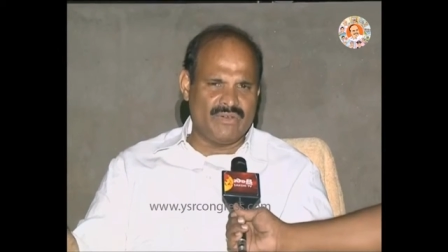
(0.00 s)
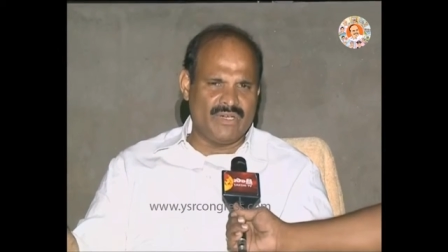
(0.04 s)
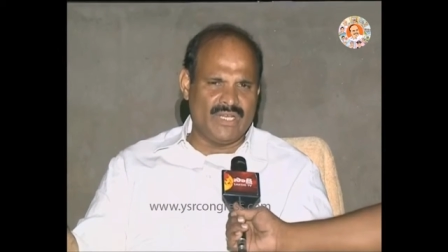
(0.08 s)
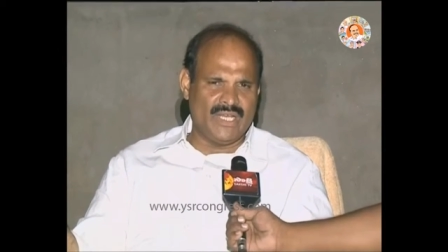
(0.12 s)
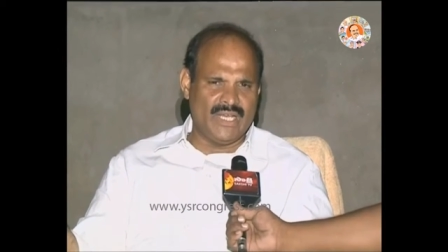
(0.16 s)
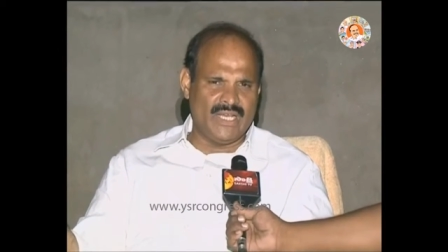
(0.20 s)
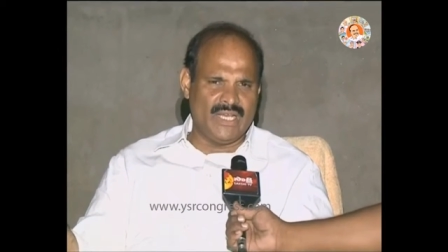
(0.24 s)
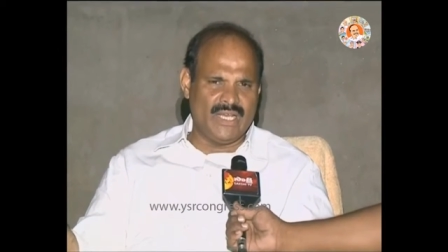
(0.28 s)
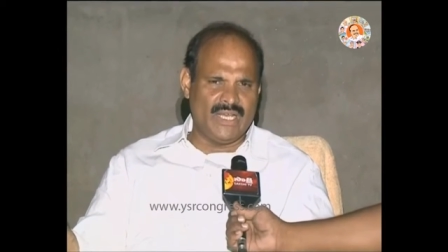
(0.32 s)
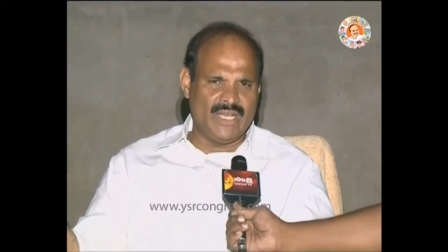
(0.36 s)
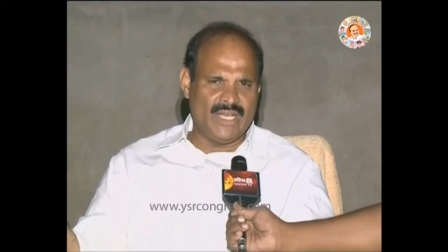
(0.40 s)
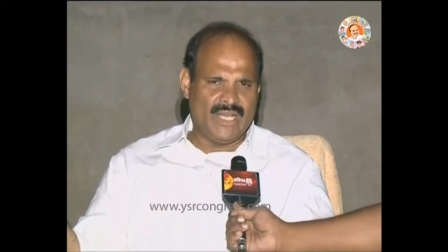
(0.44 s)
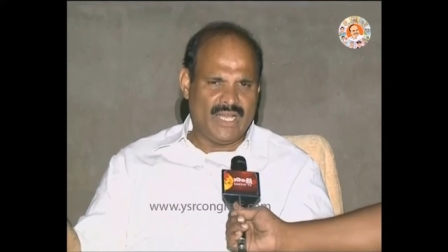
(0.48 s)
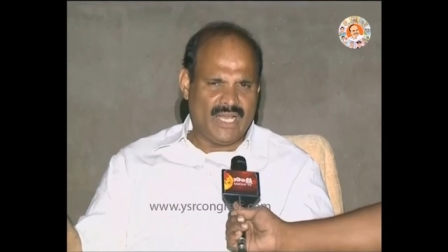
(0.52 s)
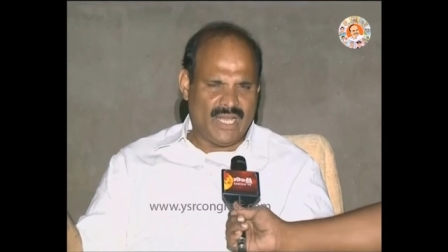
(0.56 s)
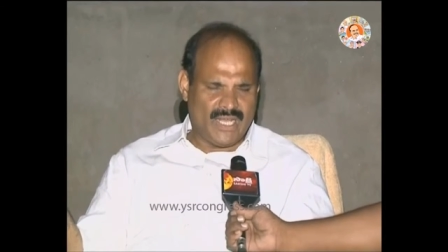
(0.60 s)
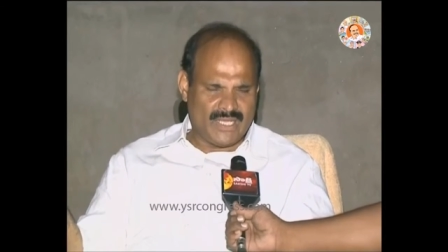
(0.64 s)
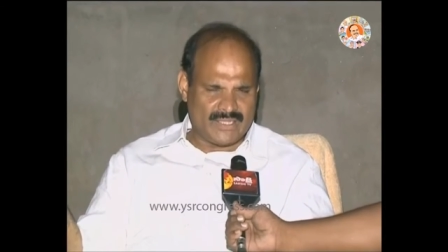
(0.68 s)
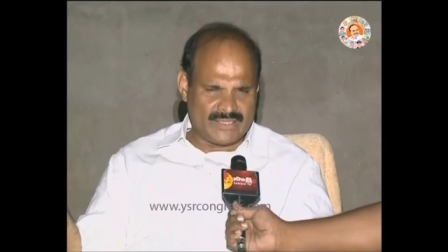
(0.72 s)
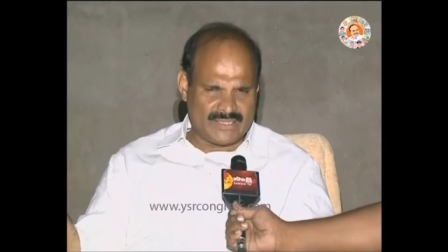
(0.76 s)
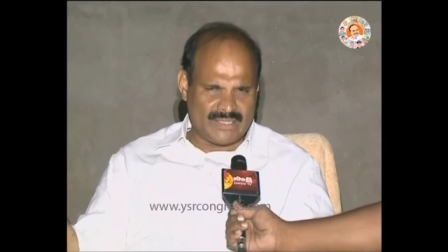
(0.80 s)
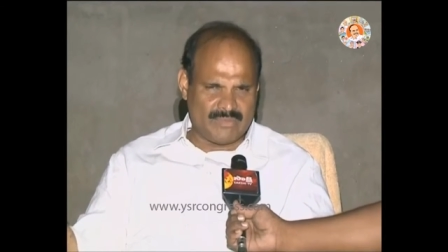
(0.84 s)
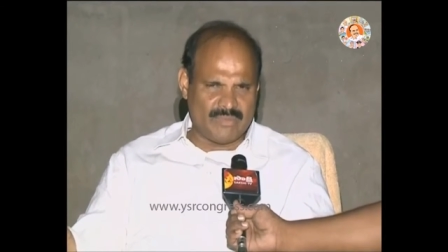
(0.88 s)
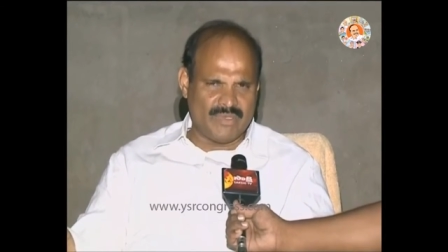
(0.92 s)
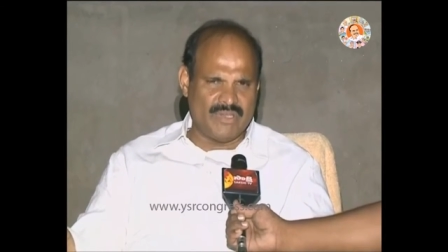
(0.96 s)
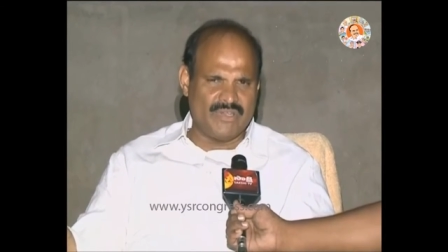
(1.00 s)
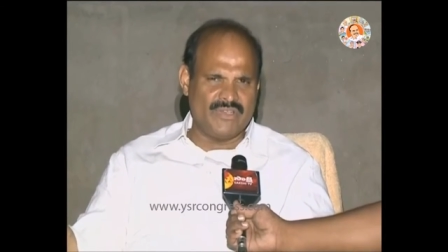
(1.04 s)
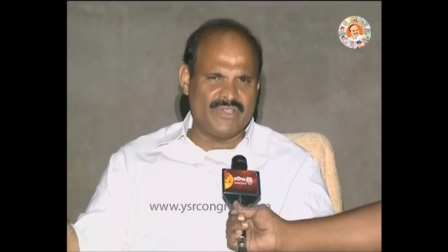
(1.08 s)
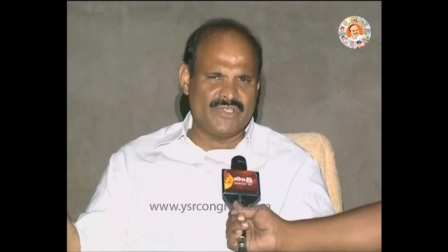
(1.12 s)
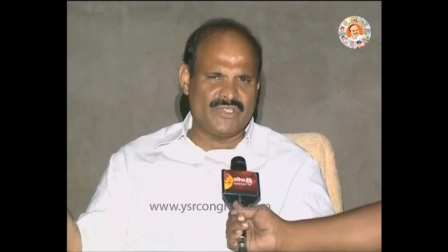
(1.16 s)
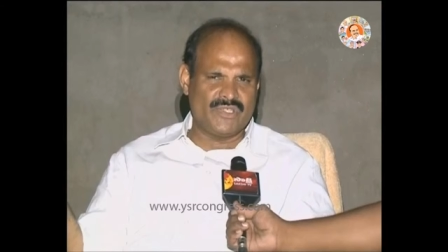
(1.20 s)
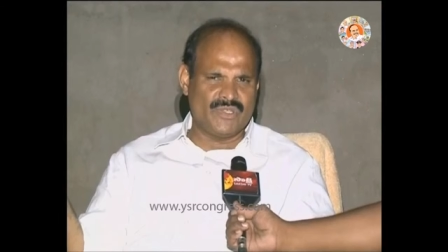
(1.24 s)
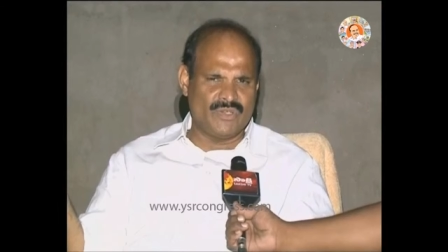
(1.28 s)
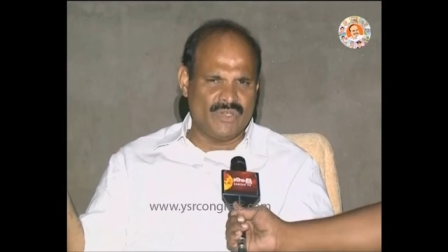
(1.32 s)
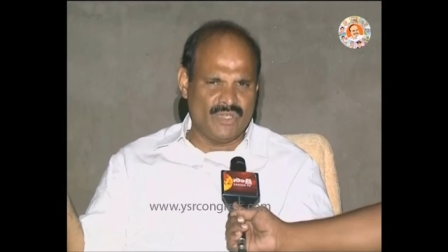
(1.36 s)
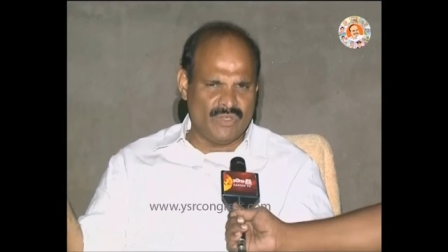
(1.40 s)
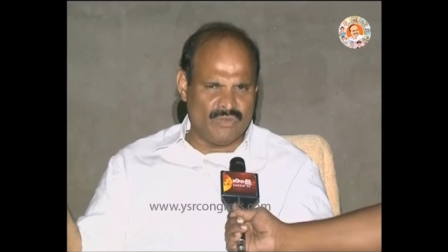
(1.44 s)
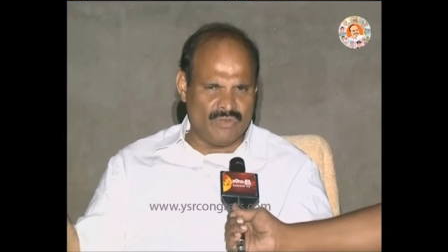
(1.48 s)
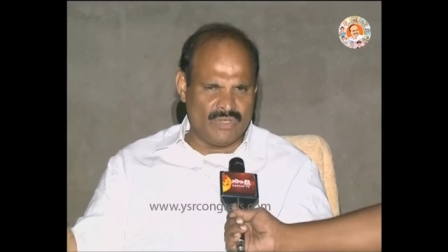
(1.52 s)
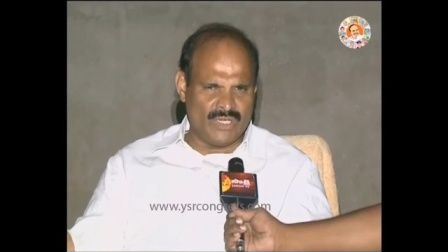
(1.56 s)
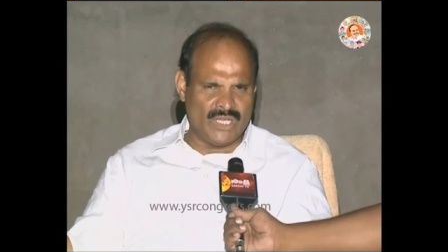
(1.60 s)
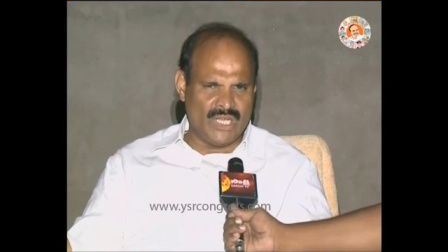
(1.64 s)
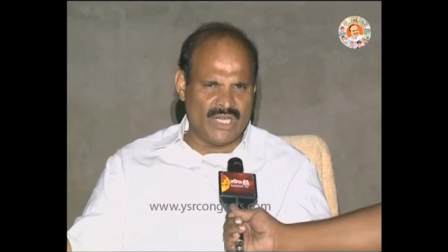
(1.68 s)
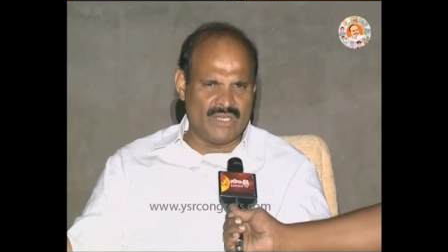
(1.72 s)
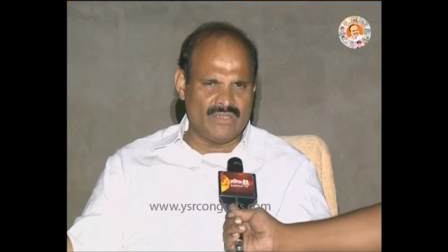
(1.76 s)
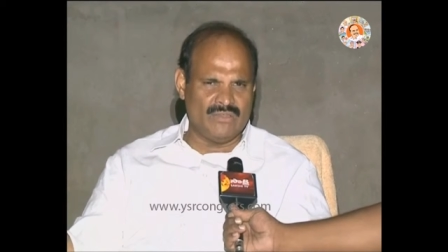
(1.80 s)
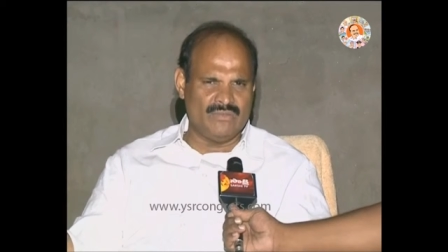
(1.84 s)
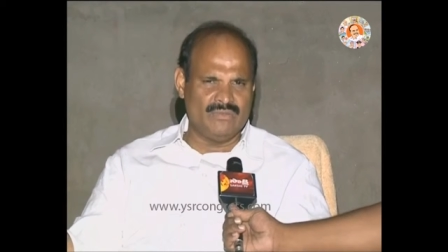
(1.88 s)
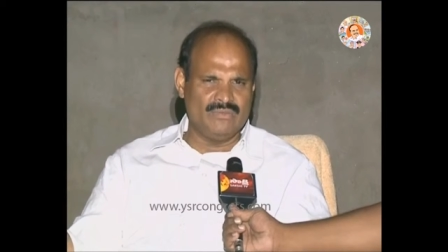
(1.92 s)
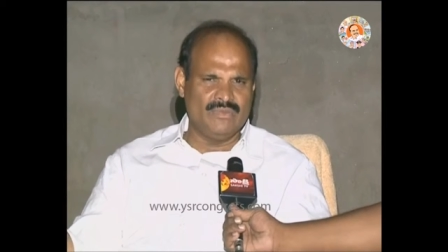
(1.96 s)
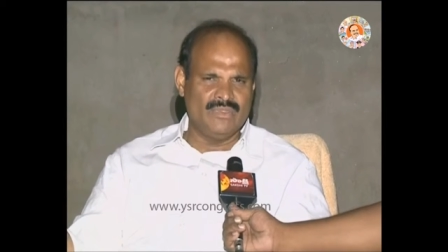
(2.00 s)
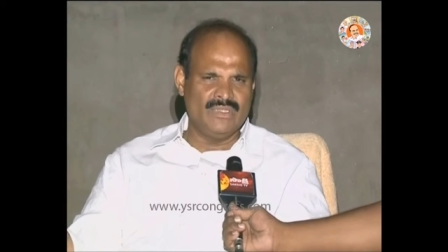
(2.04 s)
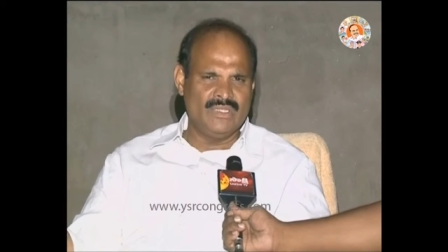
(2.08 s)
కూడా ఆ సమావేశంలో ఉన్నారు